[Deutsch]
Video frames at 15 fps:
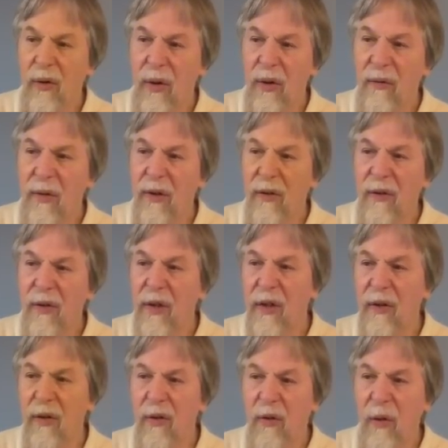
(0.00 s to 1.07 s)
die
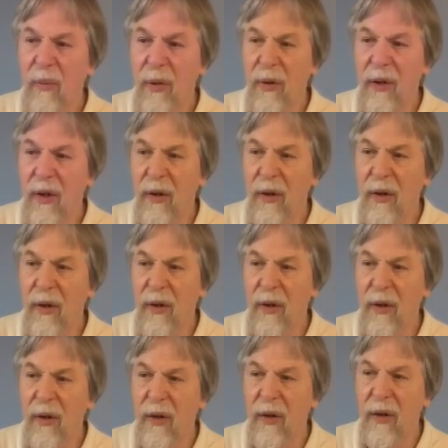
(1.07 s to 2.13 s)
wesentlichen Komponenten
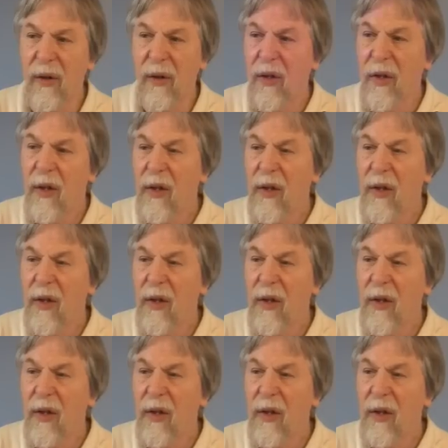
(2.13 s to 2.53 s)
vorstellen.